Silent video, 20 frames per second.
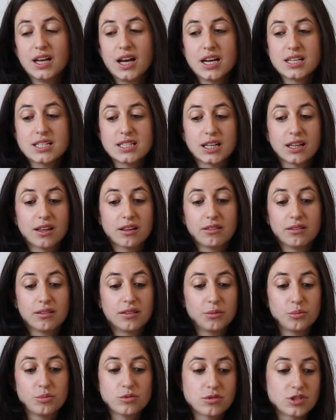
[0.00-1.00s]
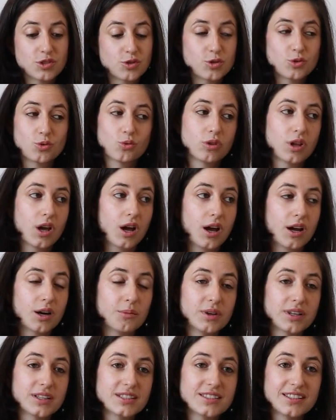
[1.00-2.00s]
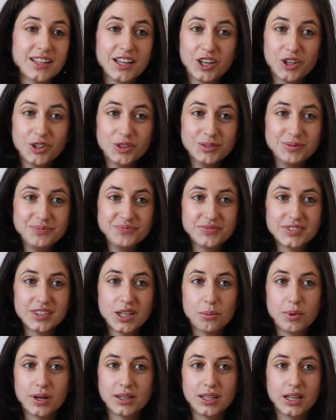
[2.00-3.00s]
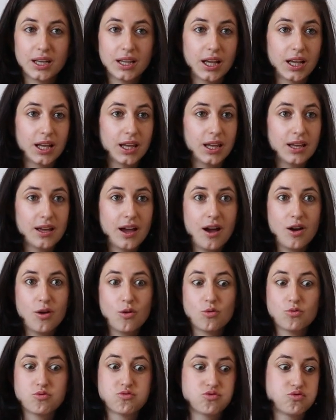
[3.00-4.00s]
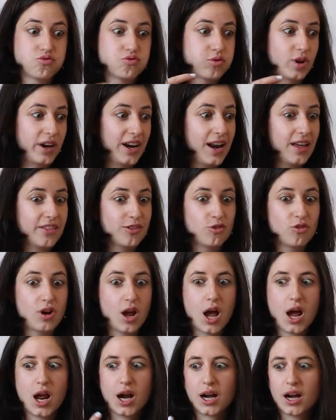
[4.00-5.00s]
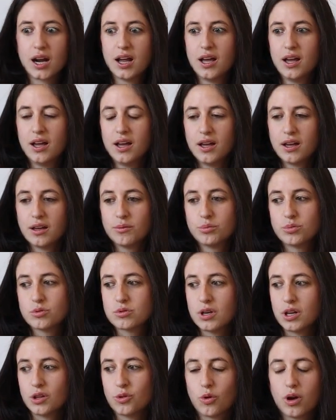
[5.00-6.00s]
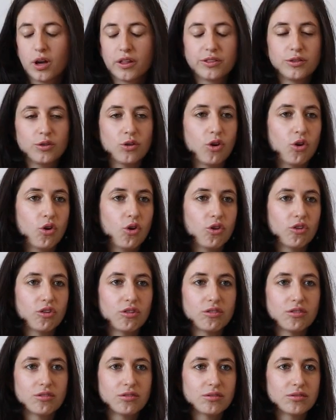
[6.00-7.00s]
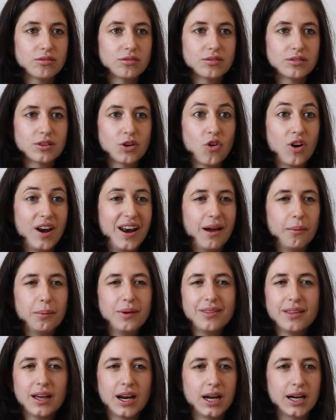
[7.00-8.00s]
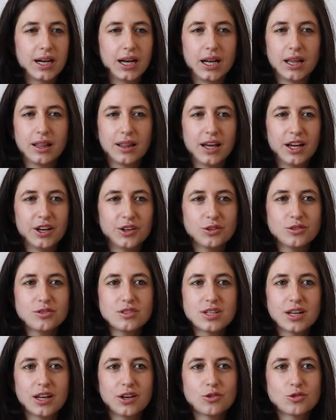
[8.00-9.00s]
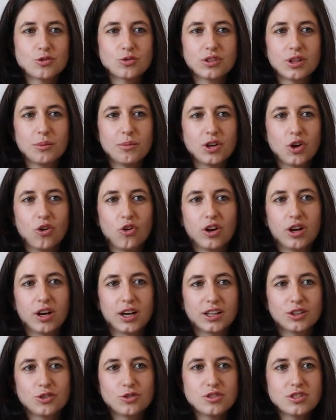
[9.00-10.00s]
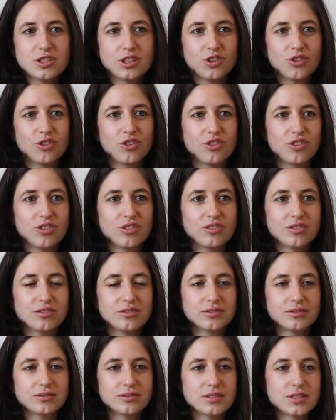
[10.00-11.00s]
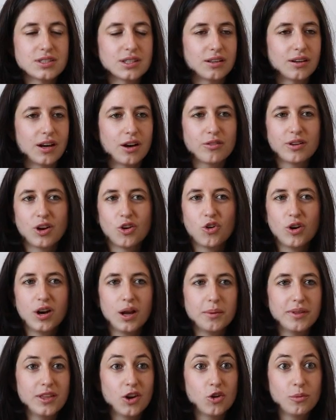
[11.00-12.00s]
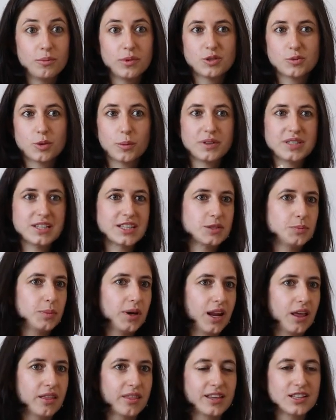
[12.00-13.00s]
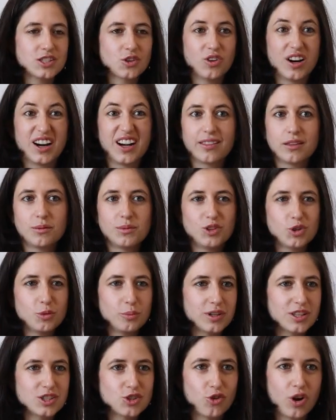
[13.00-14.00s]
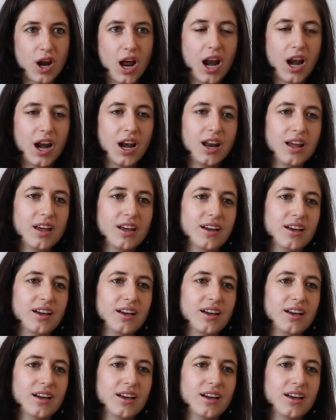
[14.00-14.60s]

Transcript: Así que decidí pues eso, estudiar magisterio y a partir de aquí ya relacionar pues, la educación con, la vida en realidad, ¿no? O sea, no es un tema concreto, sino sí, relación con la vida, con mis propias experiencias, con crecimiento personal.